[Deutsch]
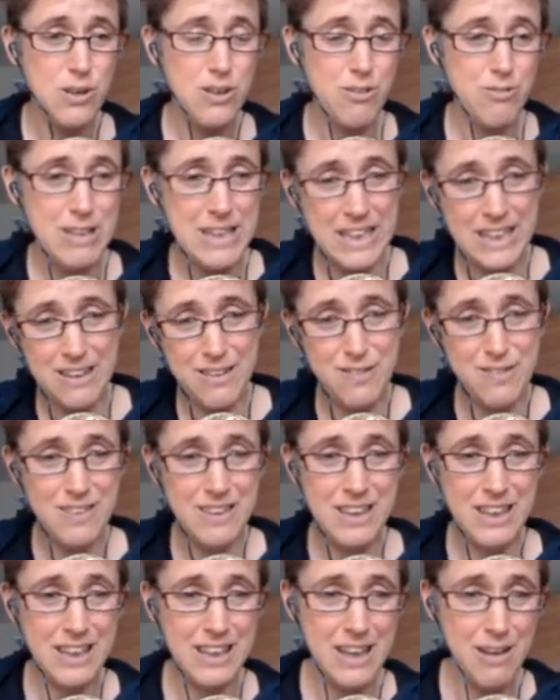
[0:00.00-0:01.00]
welches
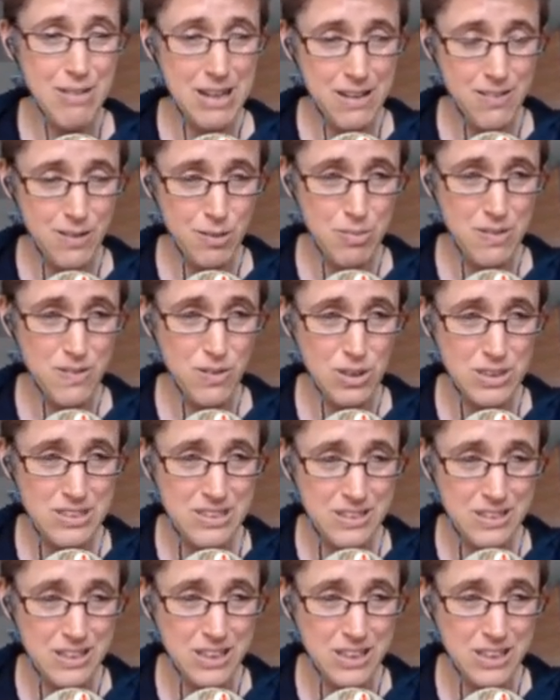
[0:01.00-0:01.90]
ich jeweils am Sonntag